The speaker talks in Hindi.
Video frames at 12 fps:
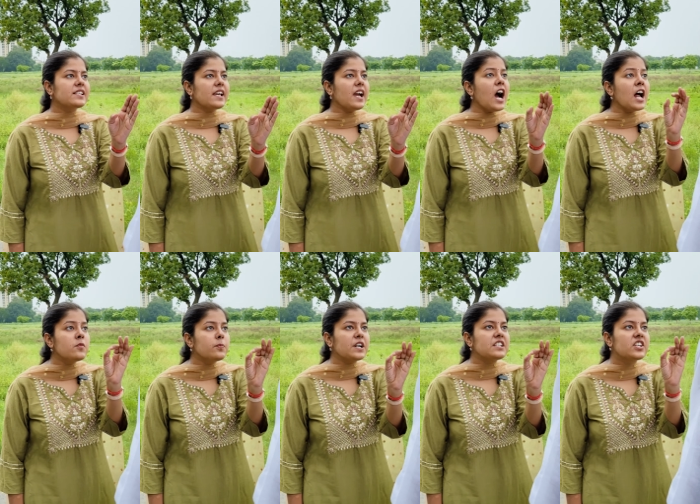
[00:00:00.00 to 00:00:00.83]
से
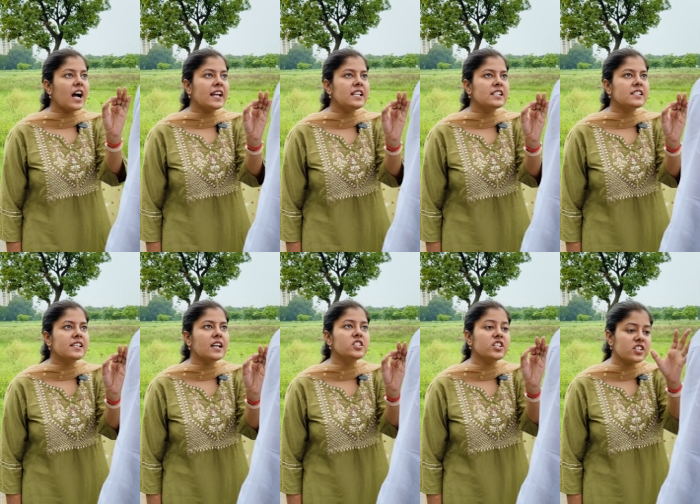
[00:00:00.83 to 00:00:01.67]
अनपढ़ जाहिल
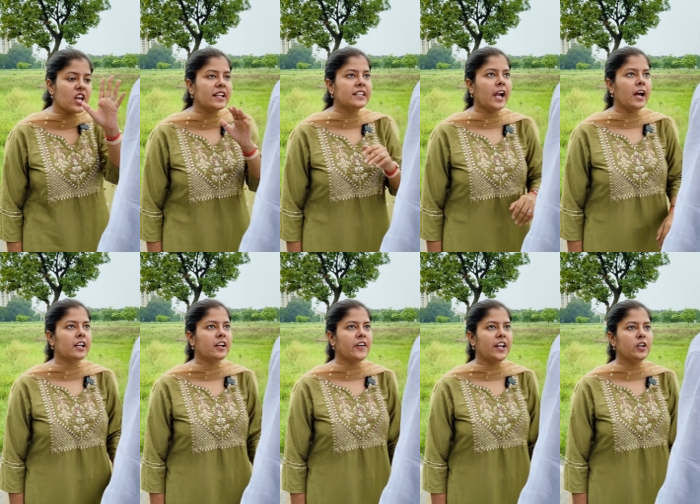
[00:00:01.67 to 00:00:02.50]
इंसान से शादी करने
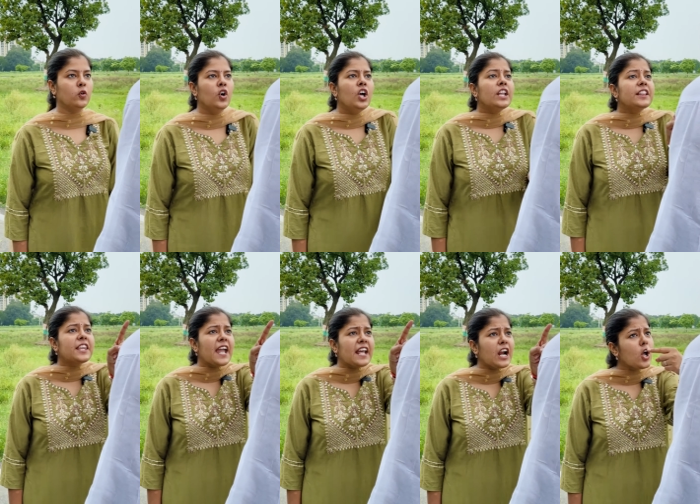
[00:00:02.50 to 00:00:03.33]
वाली हूँ
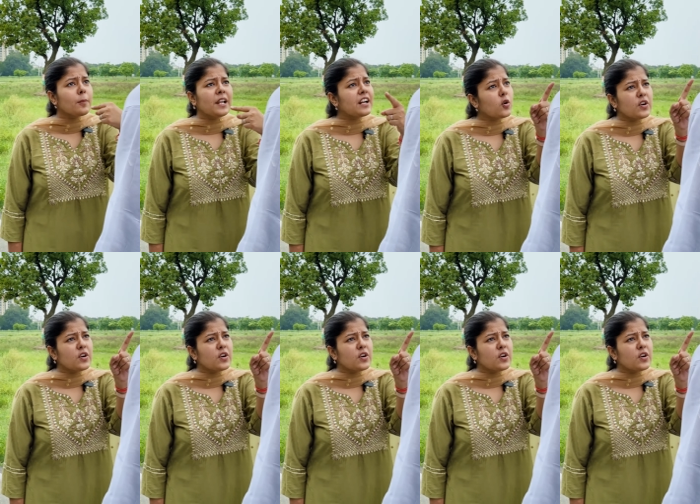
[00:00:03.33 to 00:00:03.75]
तेरा और मेरा कोई